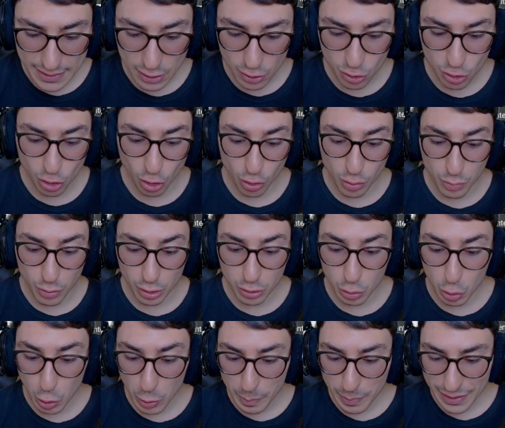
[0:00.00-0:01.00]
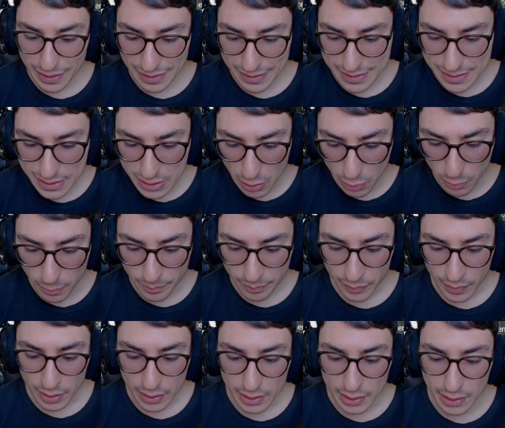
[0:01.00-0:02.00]
Jogue o modo cooperação
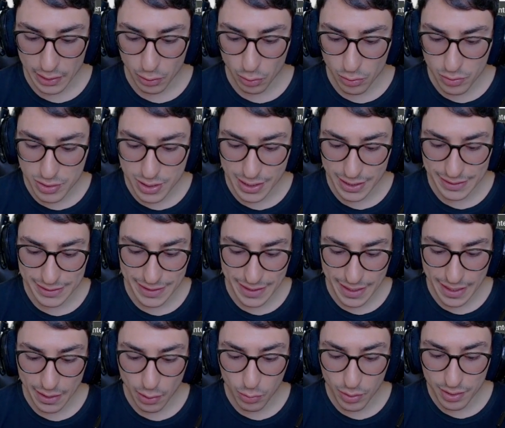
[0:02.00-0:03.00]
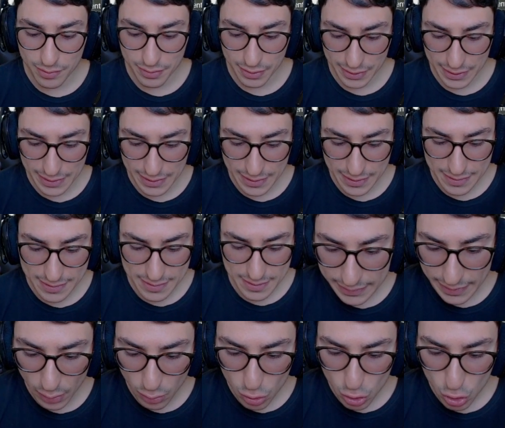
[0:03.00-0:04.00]
e consiga até a Wave 15.
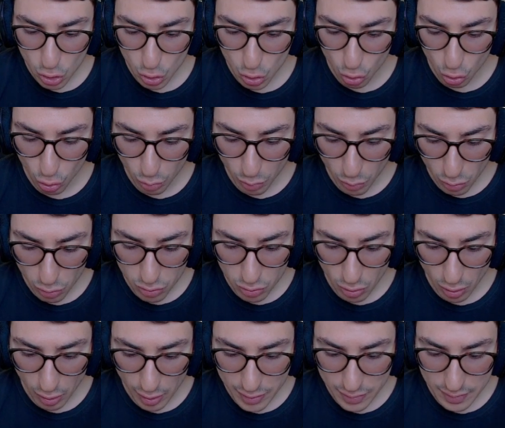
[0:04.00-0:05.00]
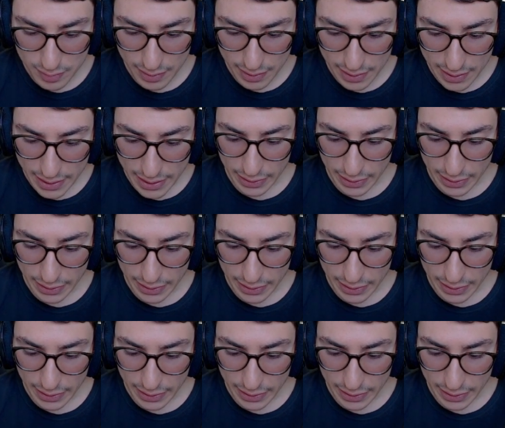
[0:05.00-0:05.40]
Tem os summons nossos, né?